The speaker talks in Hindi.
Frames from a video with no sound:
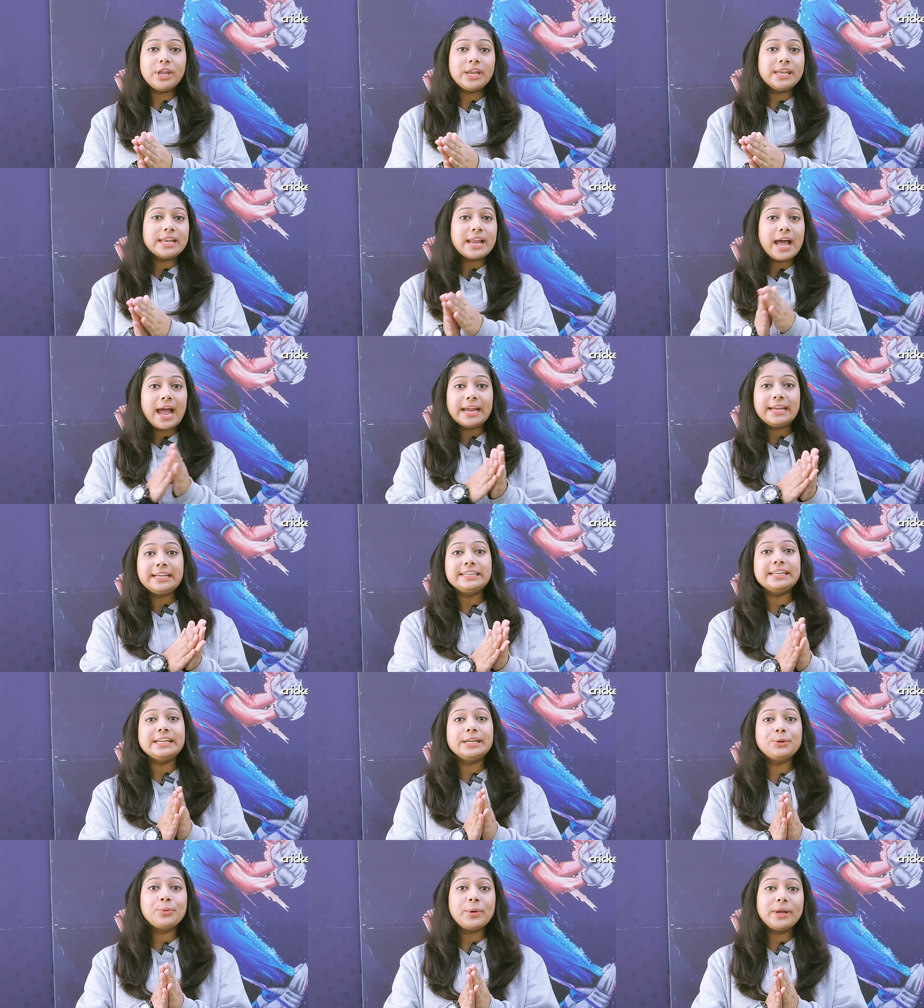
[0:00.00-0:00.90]
9
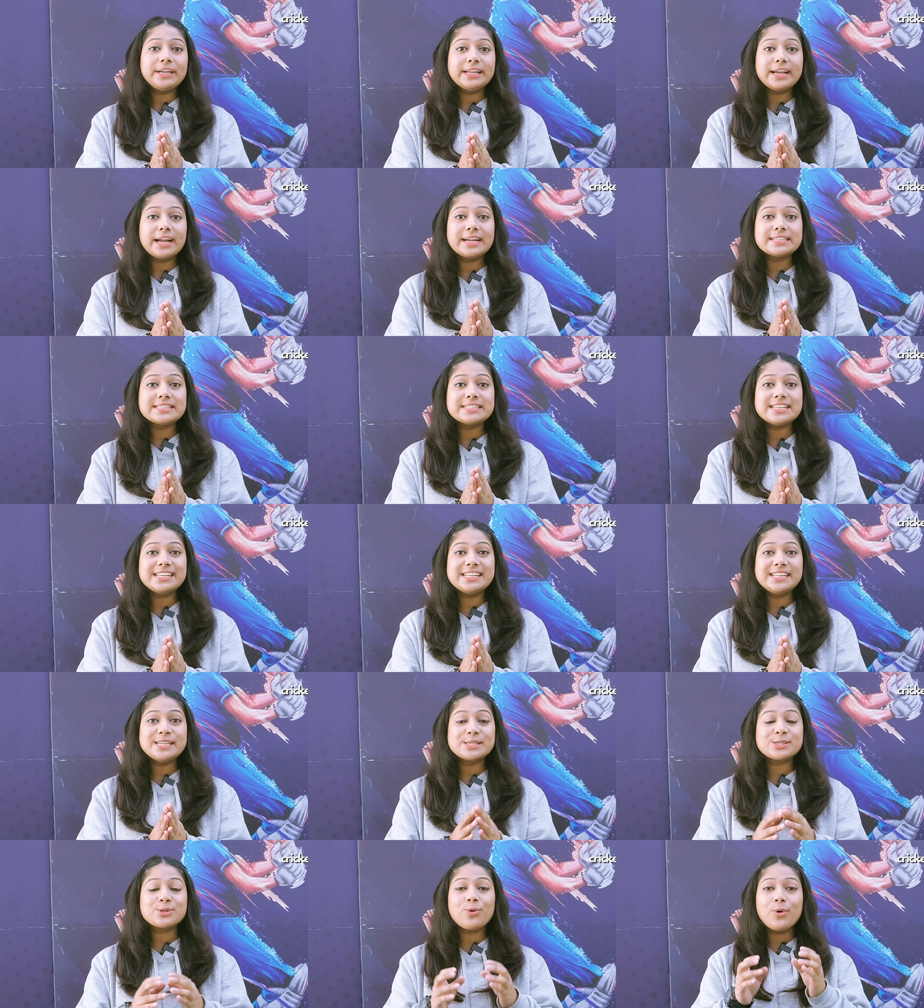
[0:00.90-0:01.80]
टी ट्वेंटी आई
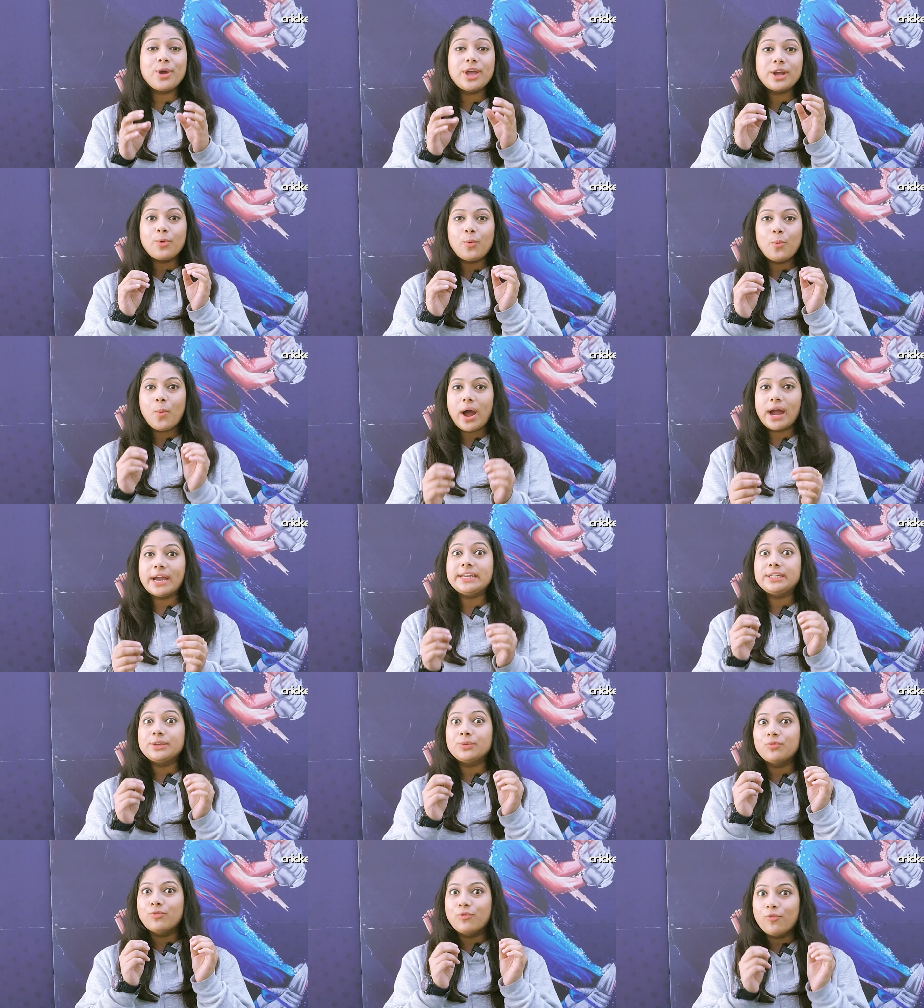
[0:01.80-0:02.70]
सीरीज को एक
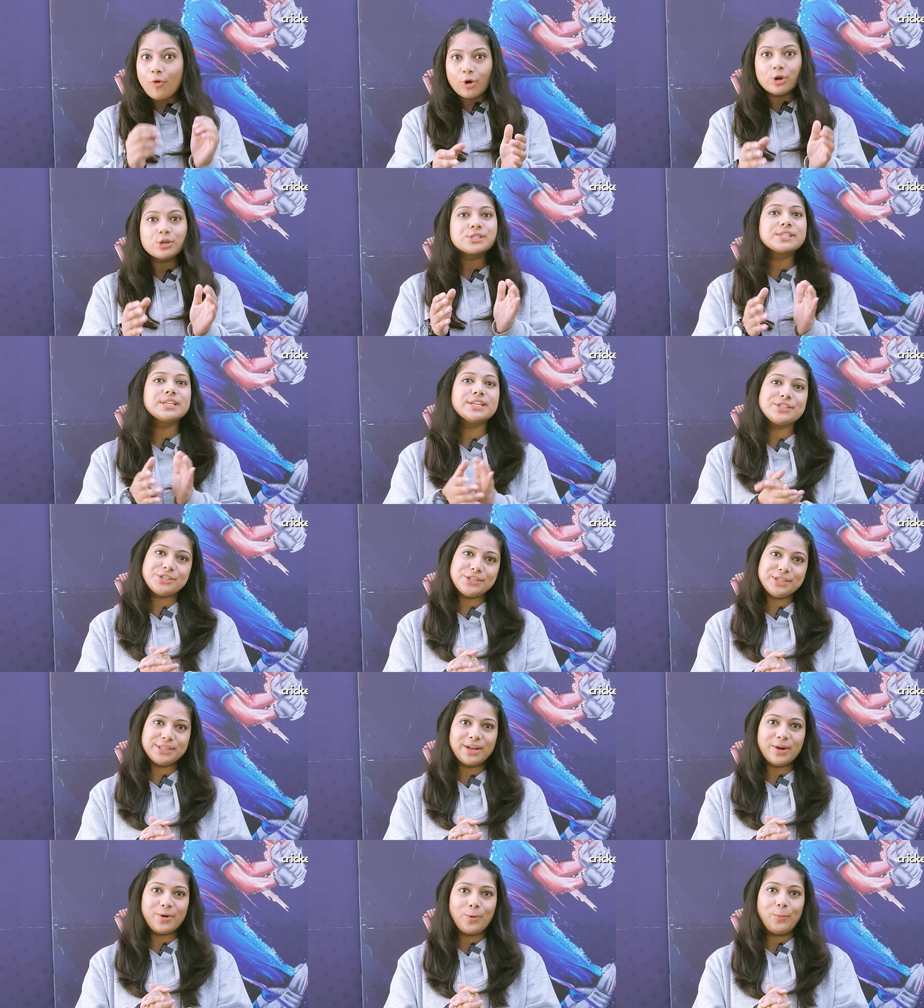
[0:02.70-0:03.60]
व्हाइट वॉश से
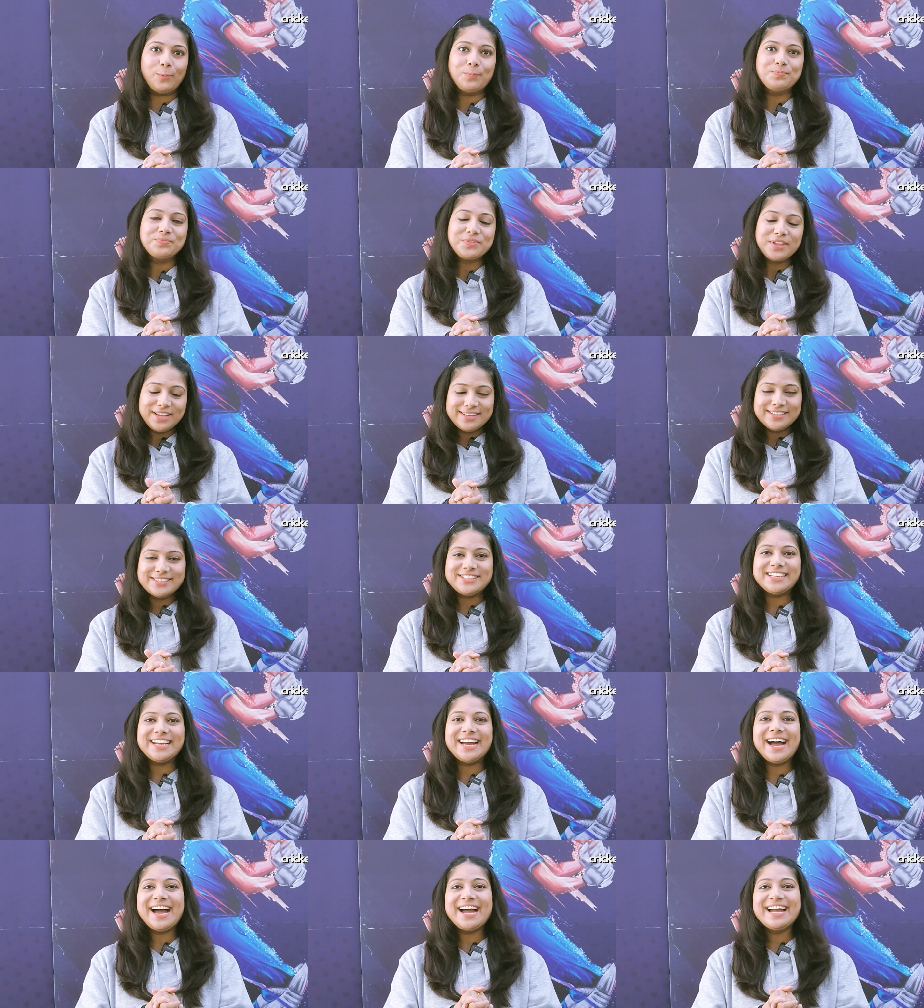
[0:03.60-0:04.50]
जीता हो जी
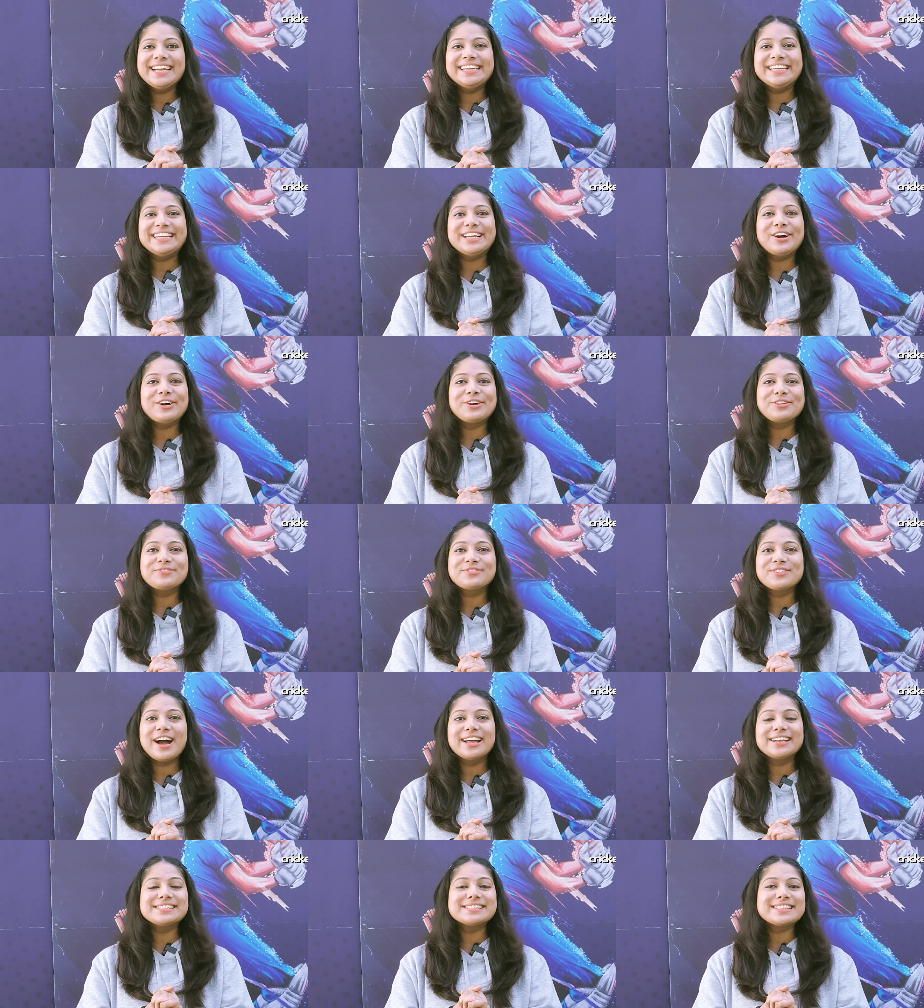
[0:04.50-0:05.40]
हाँ इंडिया और
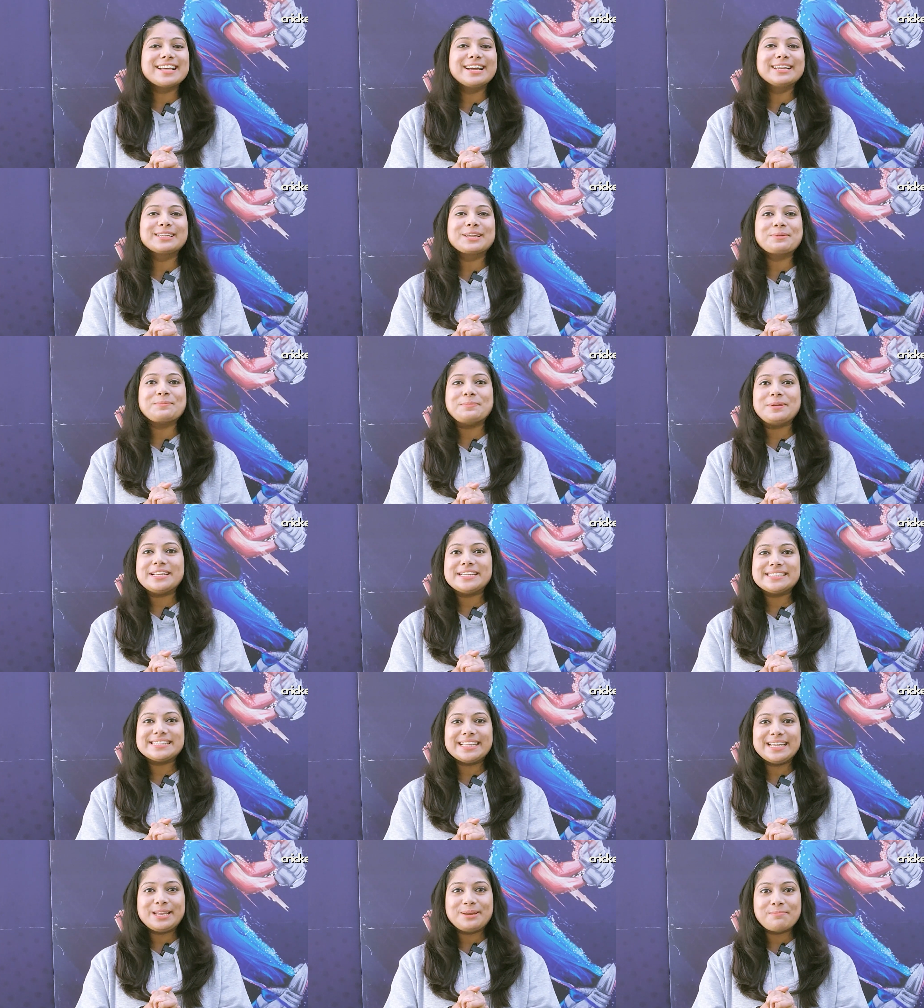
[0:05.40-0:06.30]
अफगानिस्तान के बीच
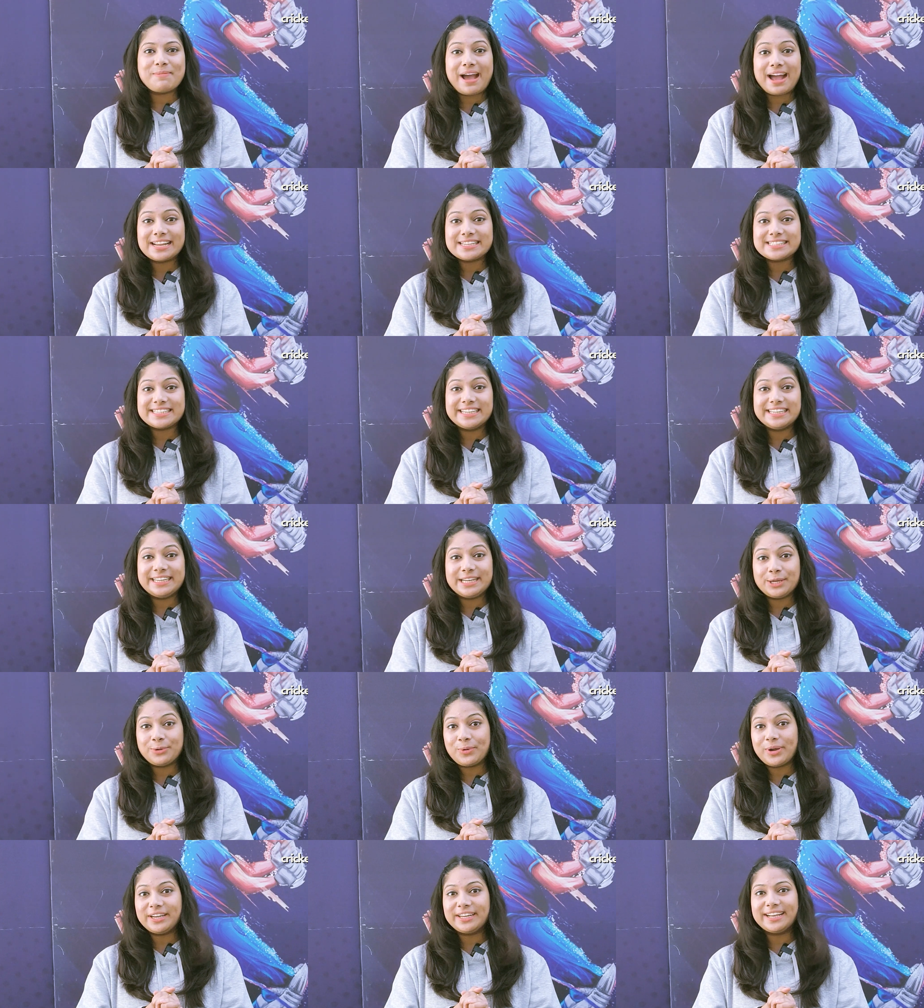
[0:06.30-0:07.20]
तीन मैच की टी
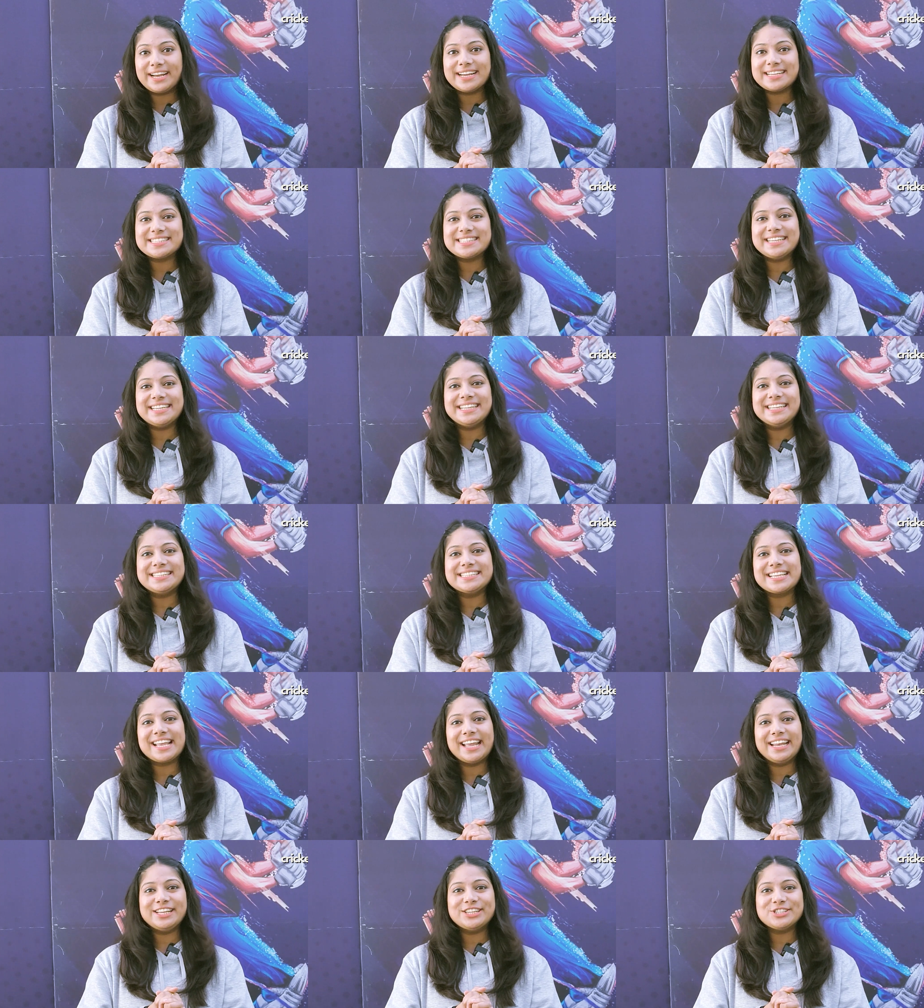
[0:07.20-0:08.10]
ट्वेंटी आई सीरीज
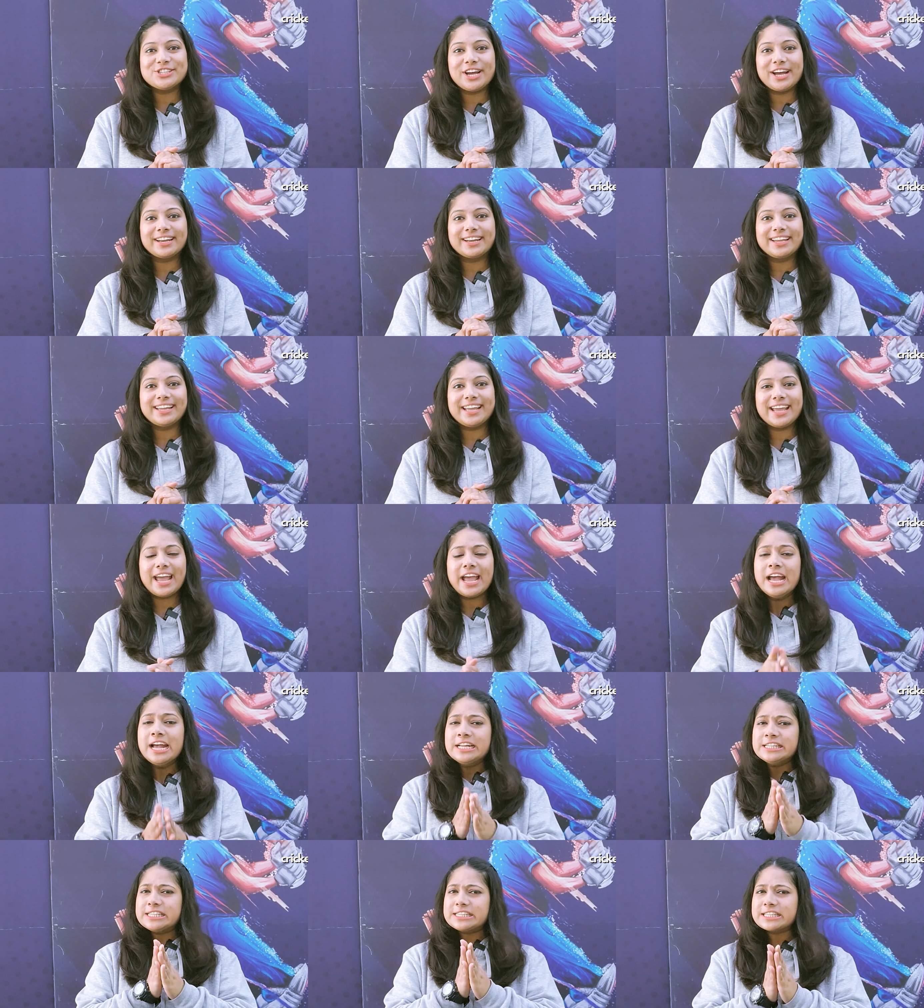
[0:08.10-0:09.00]
खेली जा रही है
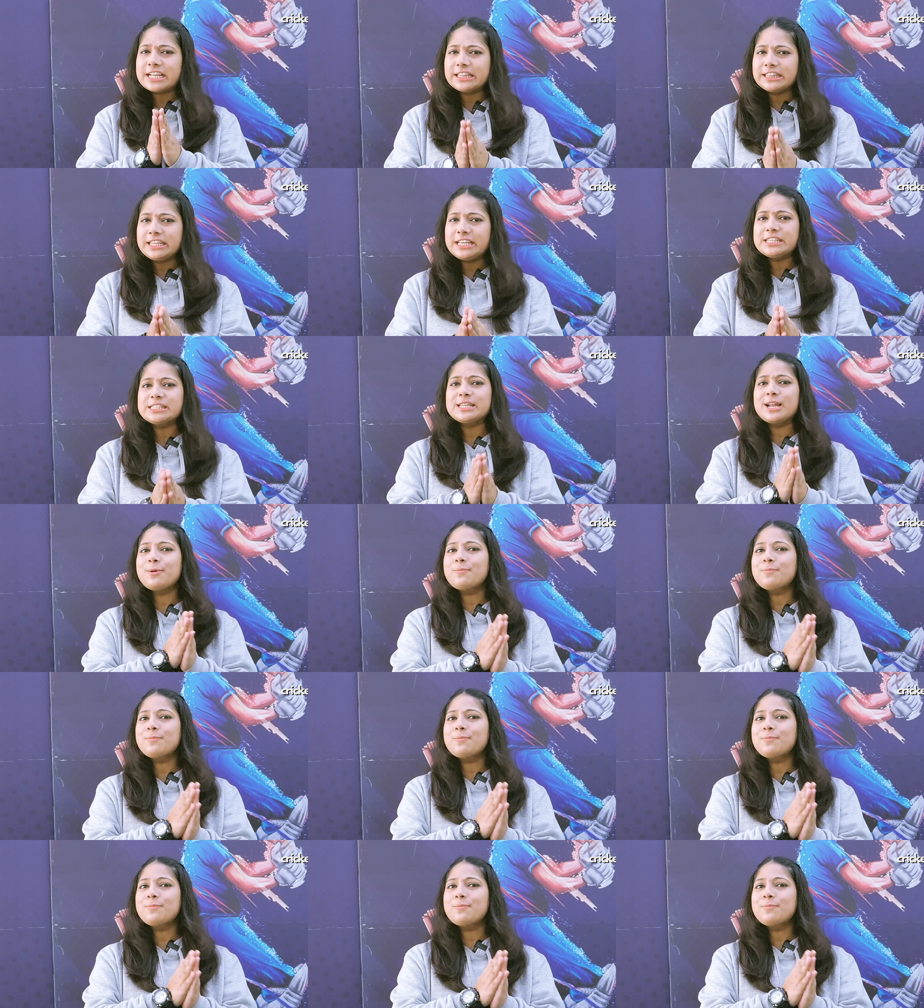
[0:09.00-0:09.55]
जिसका तीसरा